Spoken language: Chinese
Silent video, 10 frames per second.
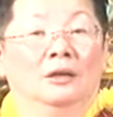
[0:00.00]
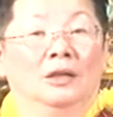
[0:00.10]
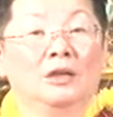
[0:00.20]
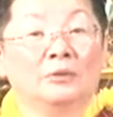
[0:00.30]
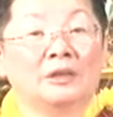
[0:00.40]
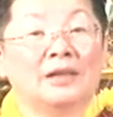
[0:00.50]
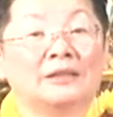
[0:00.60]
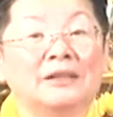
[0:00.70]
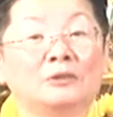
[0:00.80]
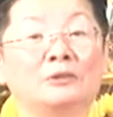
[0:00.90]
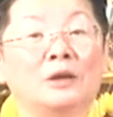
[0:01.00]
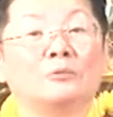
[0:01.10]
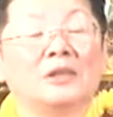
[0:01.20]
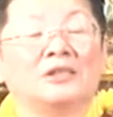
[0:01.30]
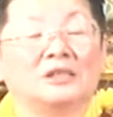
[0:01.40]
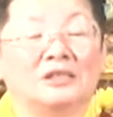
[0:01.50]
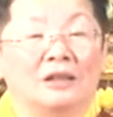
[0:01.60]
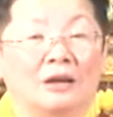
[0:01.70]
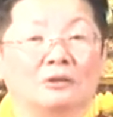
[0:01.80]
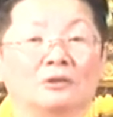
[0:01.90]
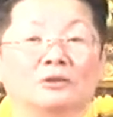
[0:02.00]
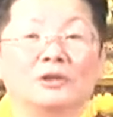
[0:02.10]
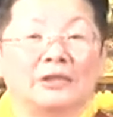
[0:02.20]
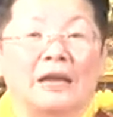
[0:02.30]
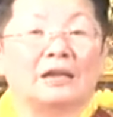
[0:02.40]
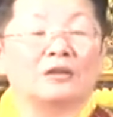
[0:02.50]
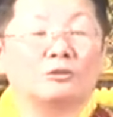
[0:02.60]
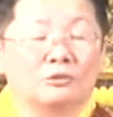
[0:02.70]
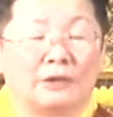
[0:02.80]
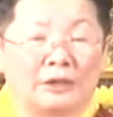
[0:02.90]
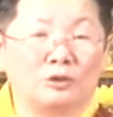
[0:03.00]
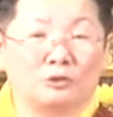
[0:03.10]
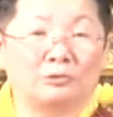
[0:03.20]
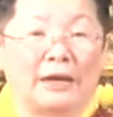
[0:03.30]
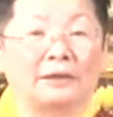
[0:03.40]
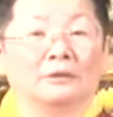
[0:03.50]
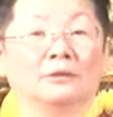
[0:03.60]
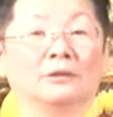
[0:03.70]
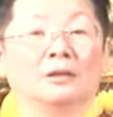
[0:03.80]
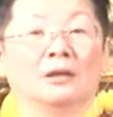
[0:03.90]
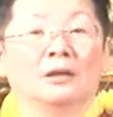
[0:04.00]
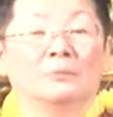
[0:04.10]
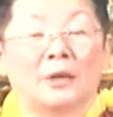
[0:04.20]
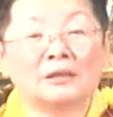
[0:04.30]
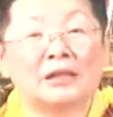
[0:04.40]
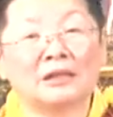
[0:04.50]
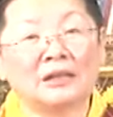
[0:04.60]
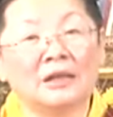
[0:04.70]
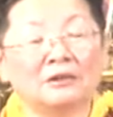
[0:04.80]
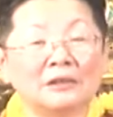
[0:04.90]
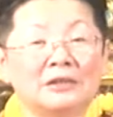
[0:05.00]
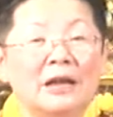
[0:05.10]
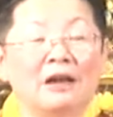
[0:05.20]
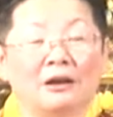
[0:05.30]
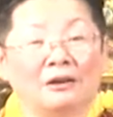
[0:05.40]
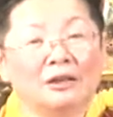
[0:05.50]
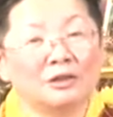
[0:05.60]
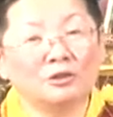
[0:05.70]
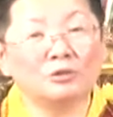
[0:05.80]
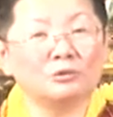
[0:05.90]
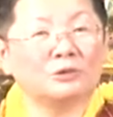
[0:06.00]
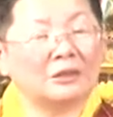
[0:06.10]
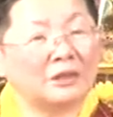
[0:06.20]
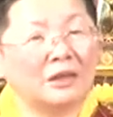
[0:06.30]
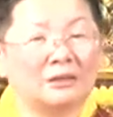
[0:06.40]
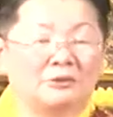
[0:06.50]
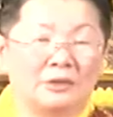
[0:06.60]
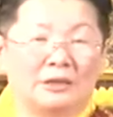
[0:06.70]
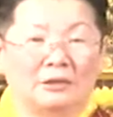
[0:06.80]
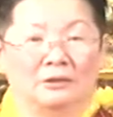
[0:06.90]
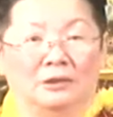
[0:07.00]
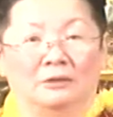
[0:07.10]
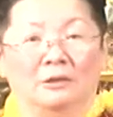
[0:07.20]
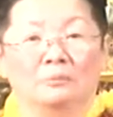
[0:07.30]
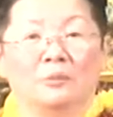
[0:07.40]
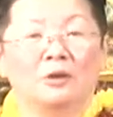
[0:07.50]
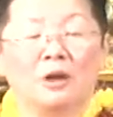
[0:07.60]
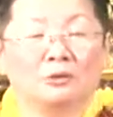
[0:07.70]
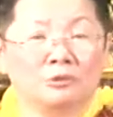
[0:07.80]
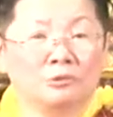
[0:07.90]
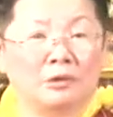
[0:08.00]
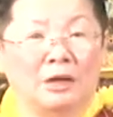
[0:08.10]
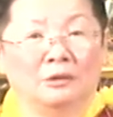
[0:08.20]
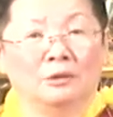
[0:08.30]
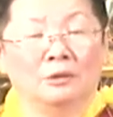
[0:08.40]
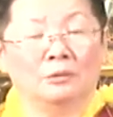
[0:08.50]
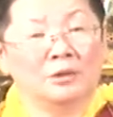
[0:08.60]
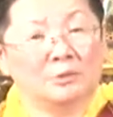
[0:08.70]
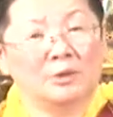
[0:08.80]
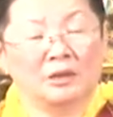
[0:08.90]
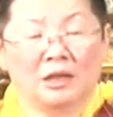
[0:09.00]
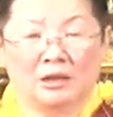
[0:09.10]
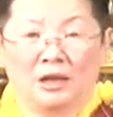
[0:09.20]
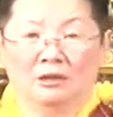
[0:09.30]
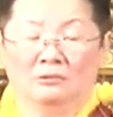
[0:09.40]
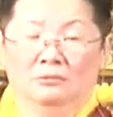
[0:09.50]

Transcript: 因为大家都要为自己好，所以才能够供养得出来。平常你要人家好，要救助人家很困难的，没有好处啊！为什么要给他？